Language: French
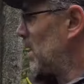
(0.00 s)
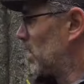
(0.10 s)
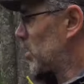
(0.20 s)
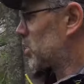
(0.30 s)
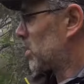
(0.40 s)
là,
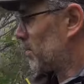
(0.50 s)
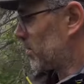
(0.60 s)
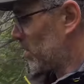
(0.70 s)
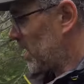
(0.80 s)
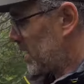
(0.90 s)
je suis comme
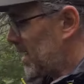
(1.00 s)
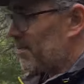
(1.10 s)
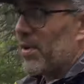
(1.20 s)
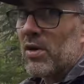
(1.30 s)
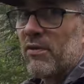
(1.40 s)
sur le cap,
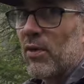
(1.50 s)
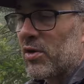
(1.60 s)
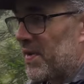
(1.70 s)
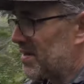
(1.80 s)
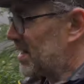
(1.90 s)
là, faut que je
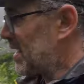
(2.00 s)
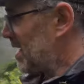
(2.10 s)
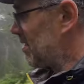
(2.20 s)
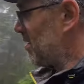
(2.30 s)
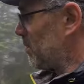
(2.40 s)
fasse
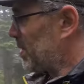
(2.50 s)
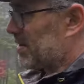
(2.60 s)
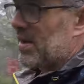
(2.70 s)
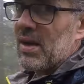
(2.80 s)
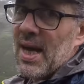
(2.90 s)
attention parce
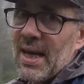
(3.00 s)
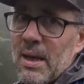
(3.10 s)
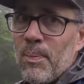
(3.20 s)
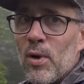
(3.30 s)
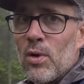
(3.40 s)
que quand il
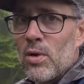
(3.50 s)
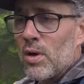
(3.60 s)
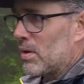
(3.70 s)
pleut,